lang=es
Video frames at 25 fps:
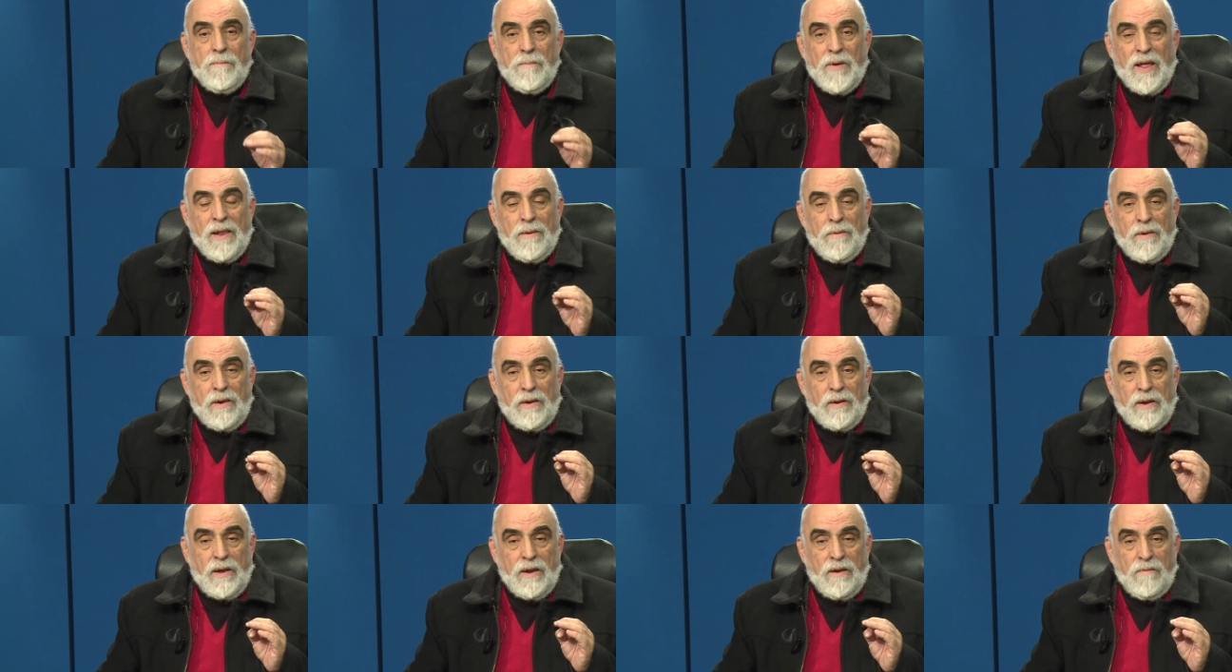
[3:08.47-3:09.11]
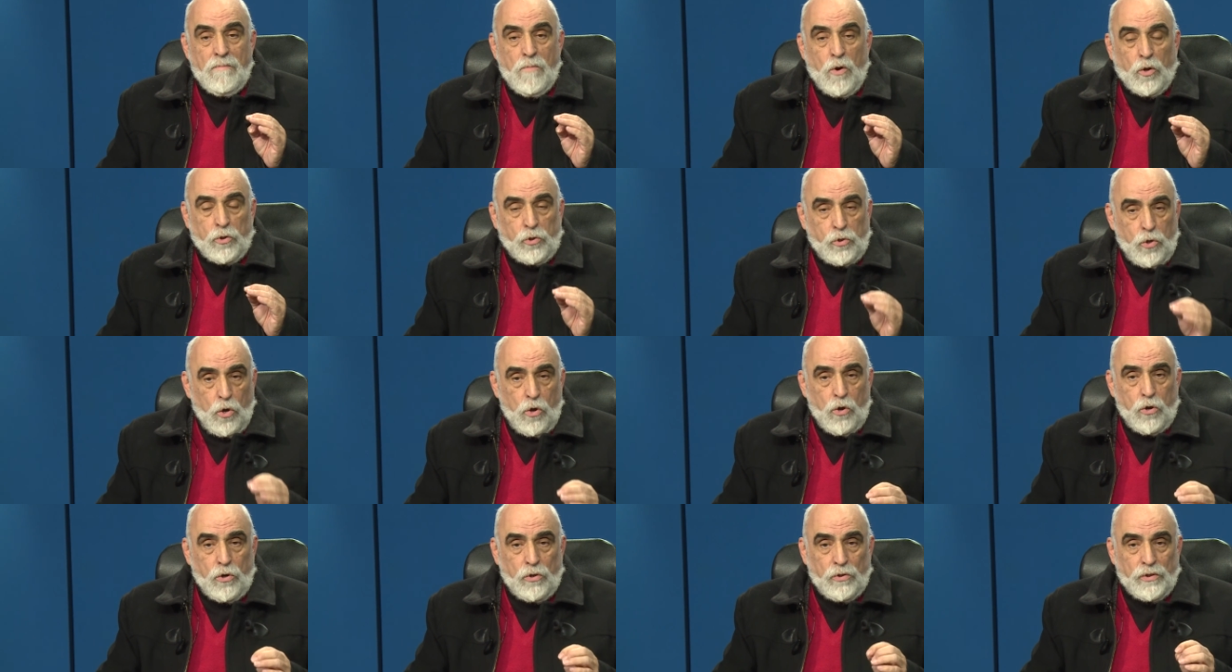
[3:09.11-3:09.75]
el
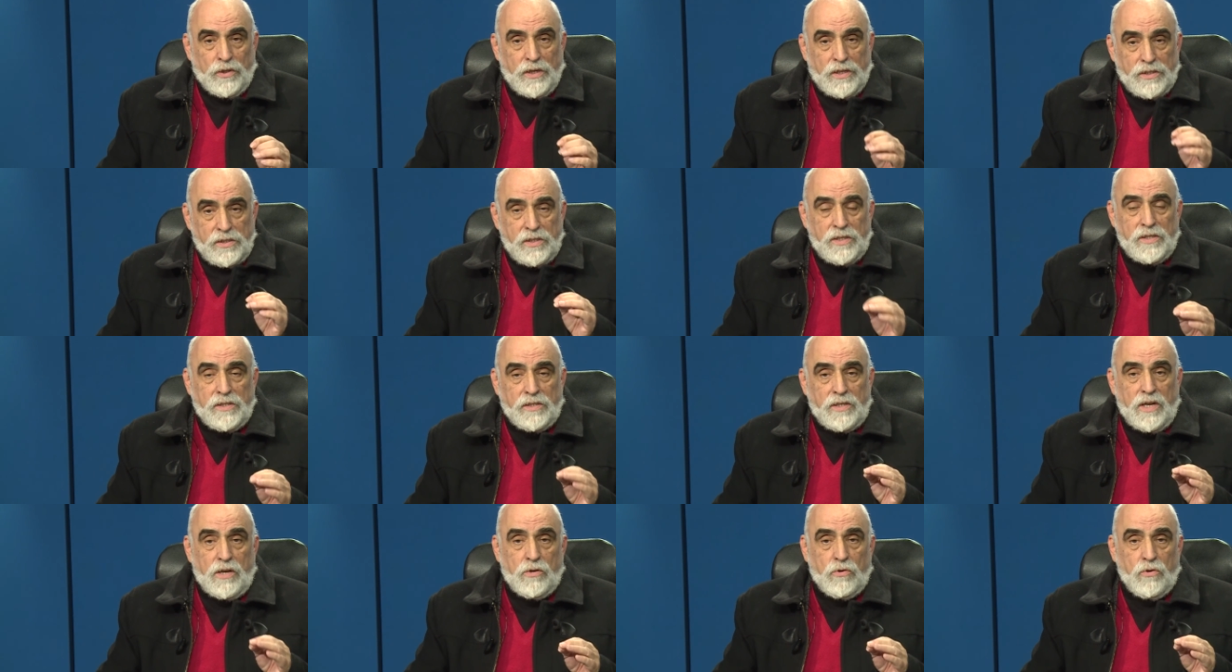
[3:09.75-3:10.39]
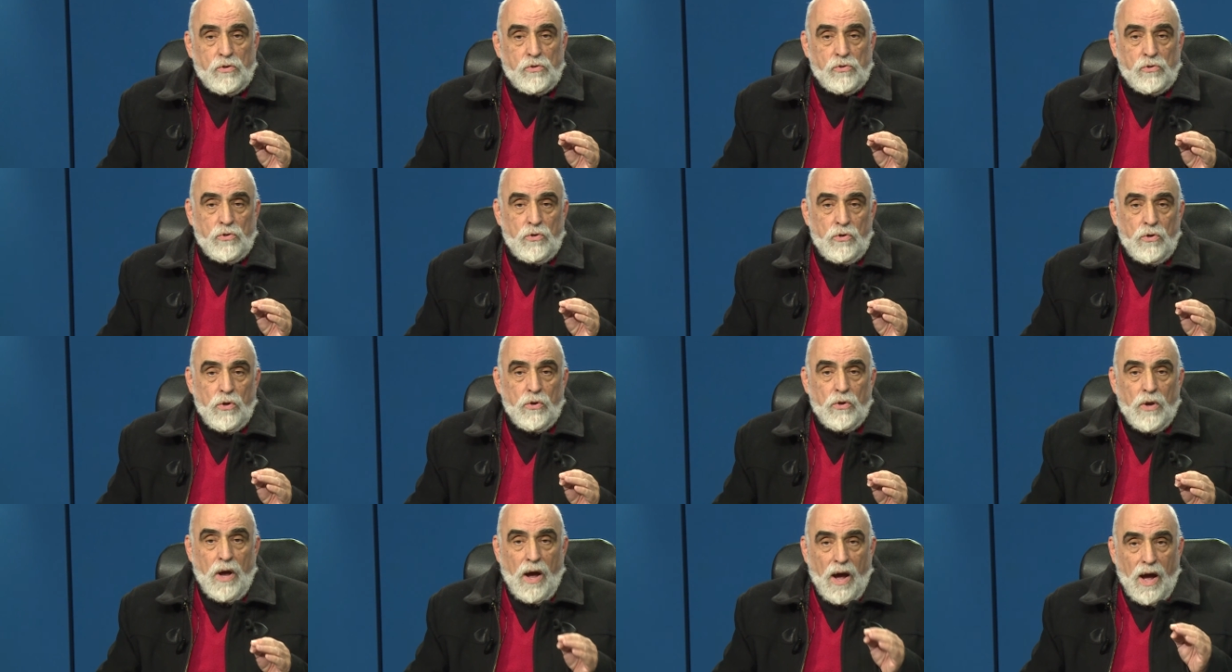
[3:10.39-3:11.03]
motor de ese desarrollo
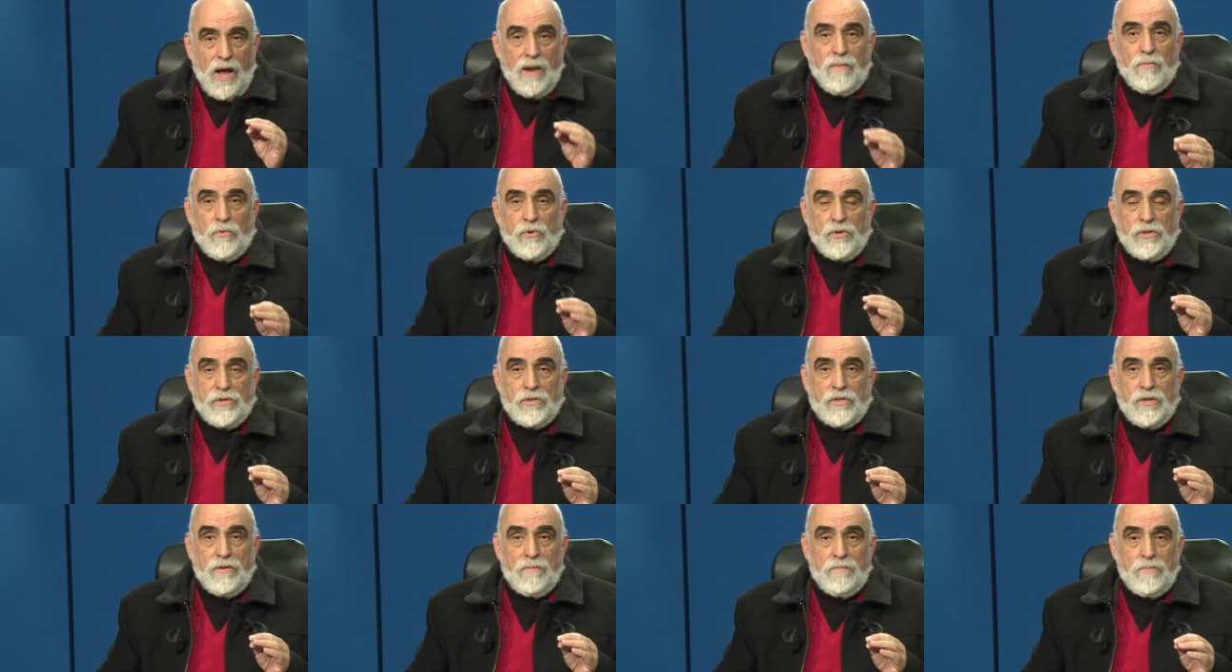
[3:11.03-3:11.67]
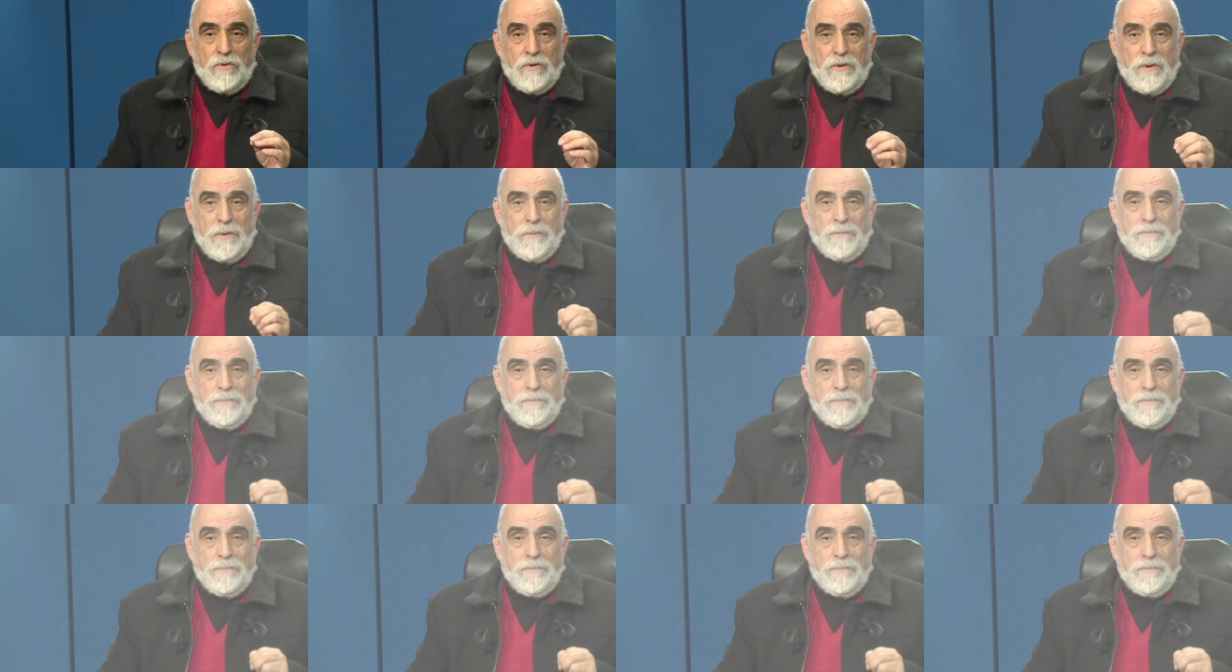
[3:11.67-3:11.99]
al municipio.